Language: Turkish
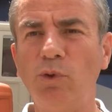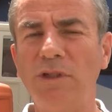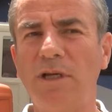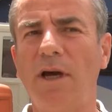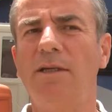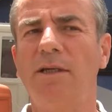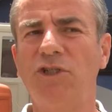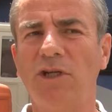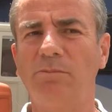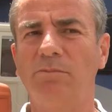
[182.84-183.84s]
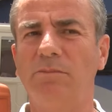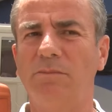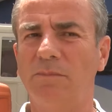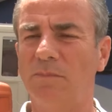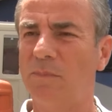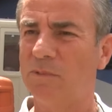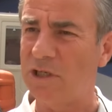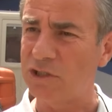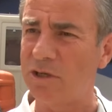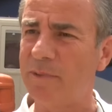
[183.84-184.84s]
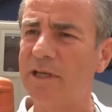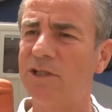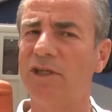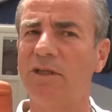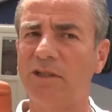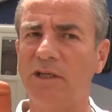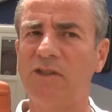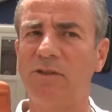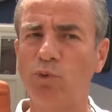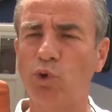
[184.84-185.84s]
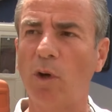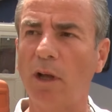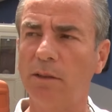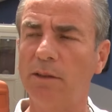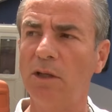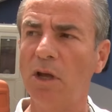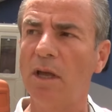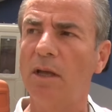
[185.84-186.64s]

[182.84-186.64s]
12 ay yaşam yaşama geçen kesim çoğaldı.